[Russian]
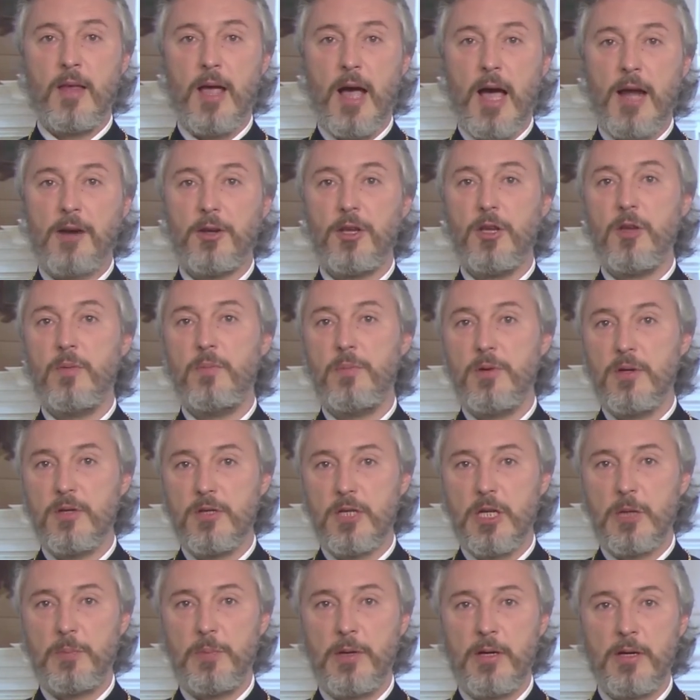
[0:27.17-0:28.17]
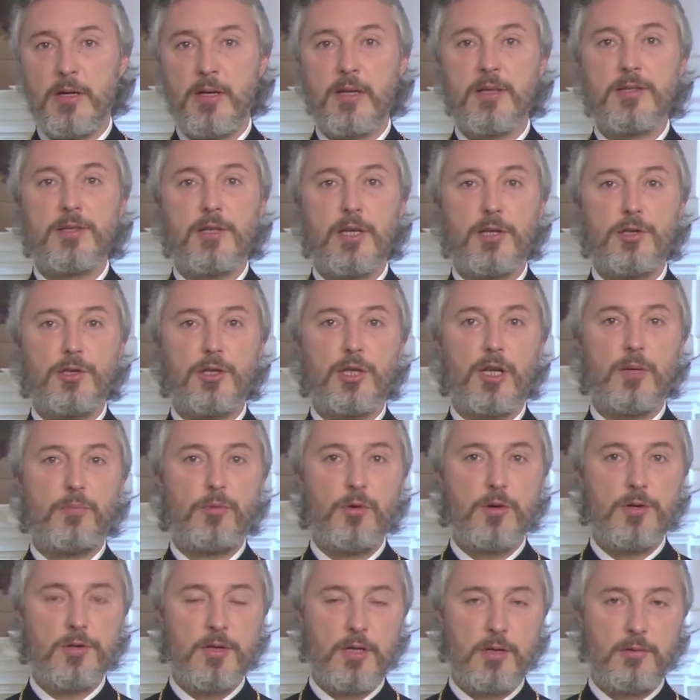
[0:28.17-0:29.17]
архиепископа
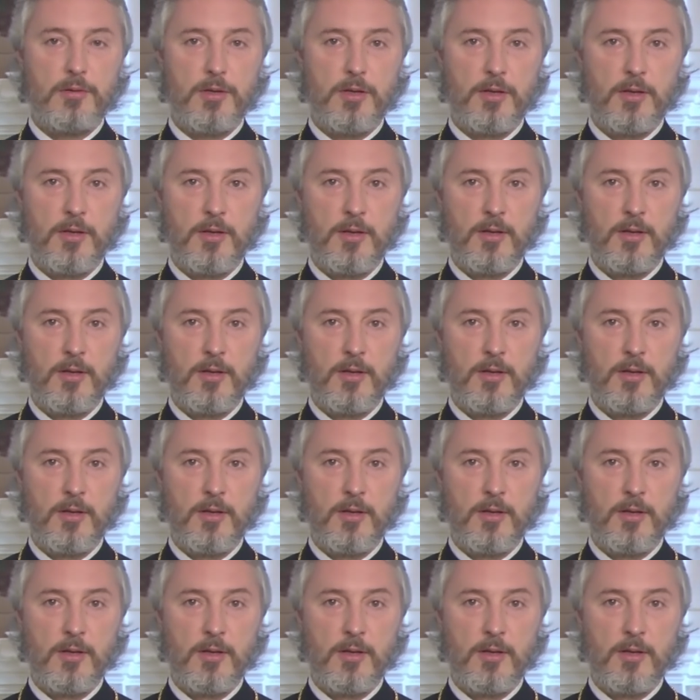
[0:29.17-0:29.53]
Константинопольского.